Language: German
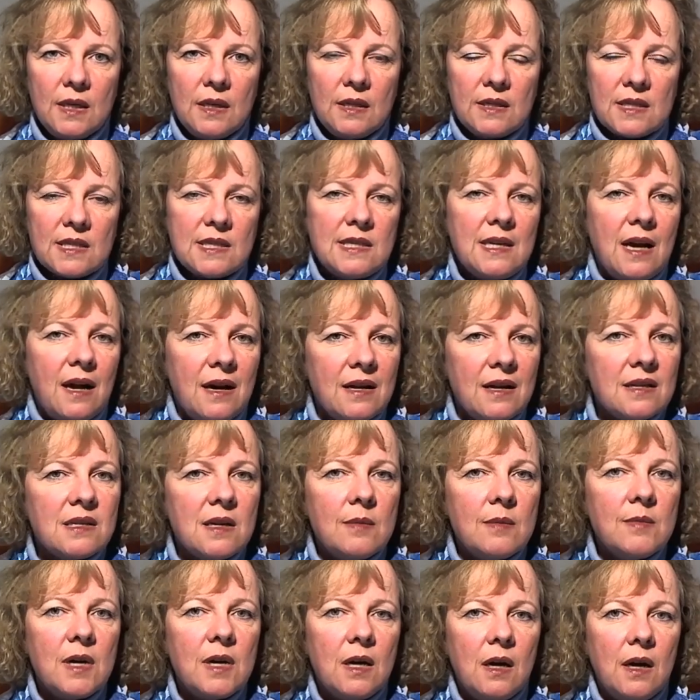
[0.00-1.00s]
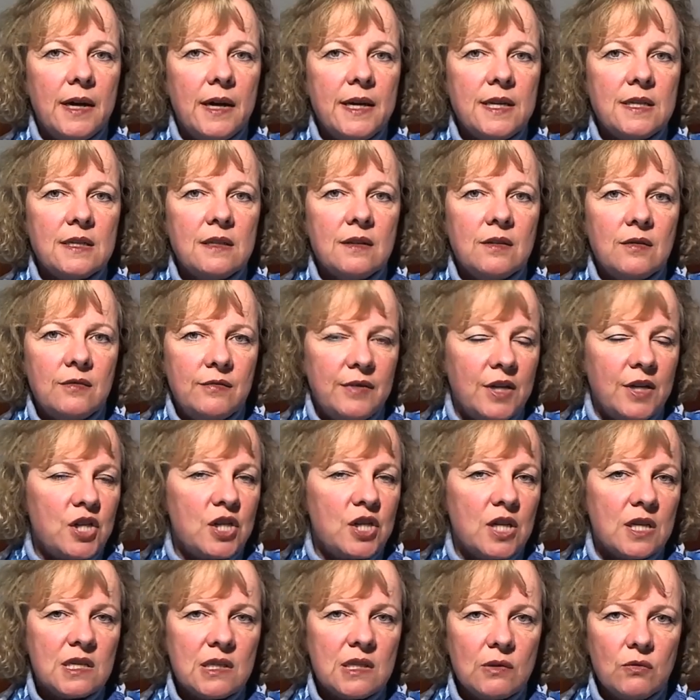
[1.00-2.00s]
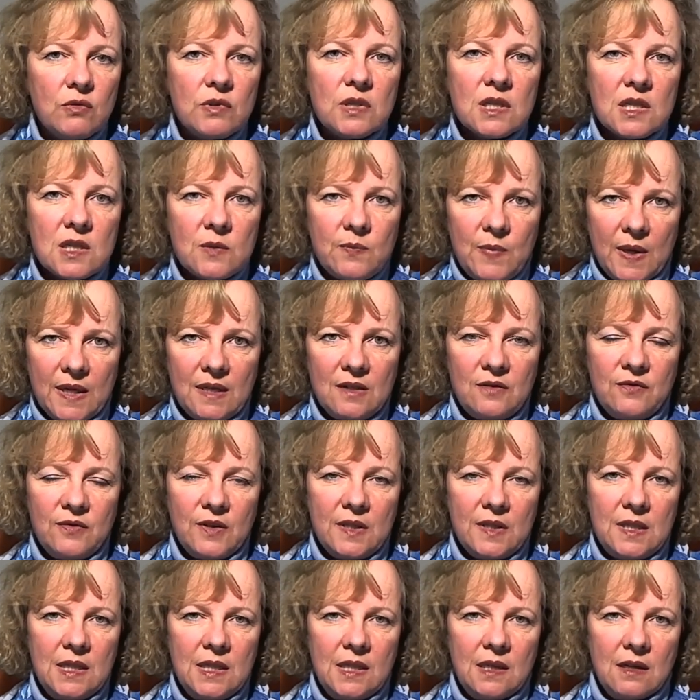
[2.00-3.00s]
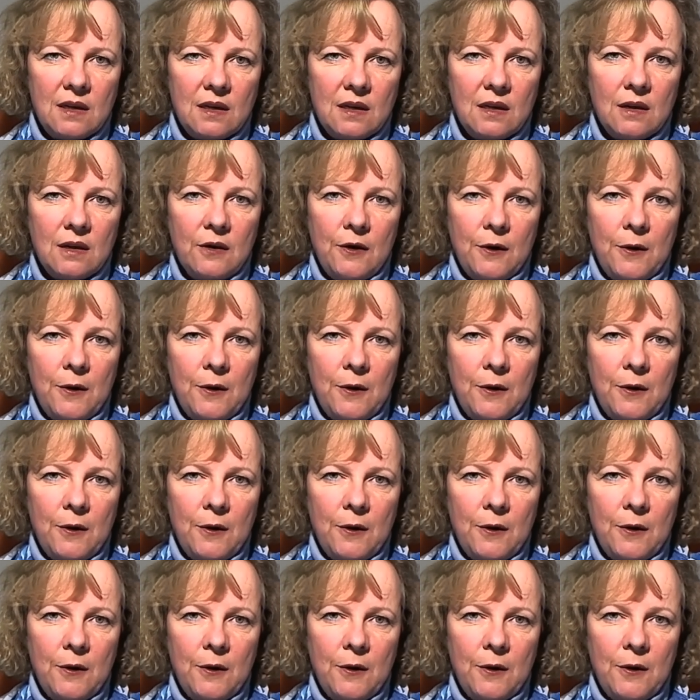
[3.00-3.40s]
dass sie Achtsamkeit, Wertschätzung und Respekt verdienen